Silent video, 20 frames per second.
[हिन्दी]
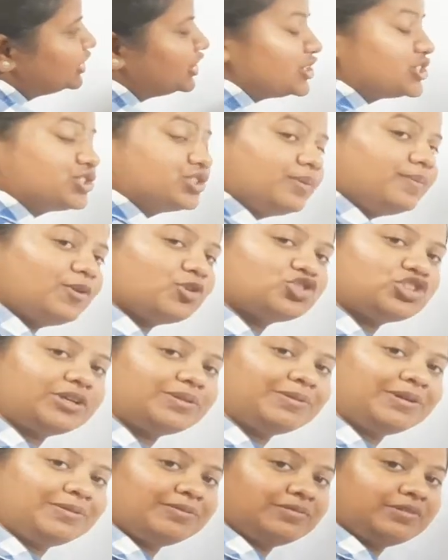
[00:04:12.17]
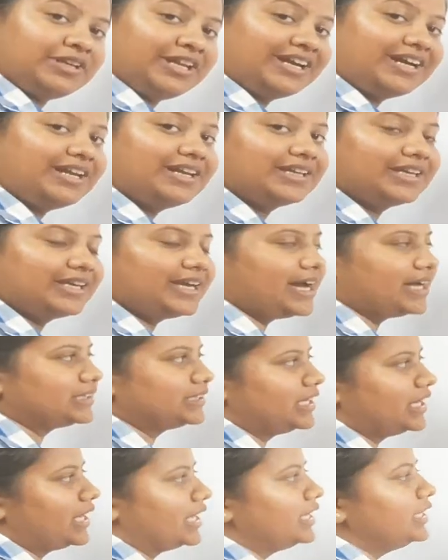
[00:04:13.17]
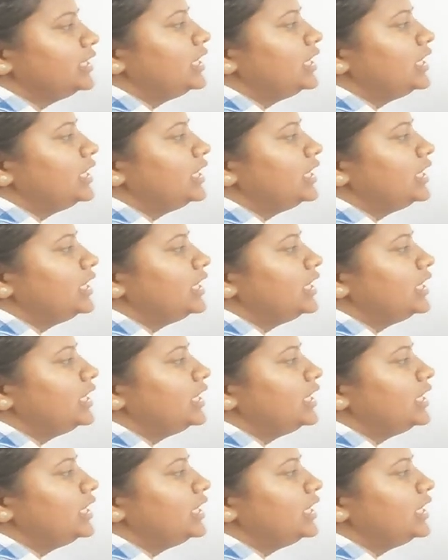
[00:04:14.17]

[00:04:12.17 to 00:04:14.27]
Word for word: डिस्ट्रीब्यूशन निकल के आता है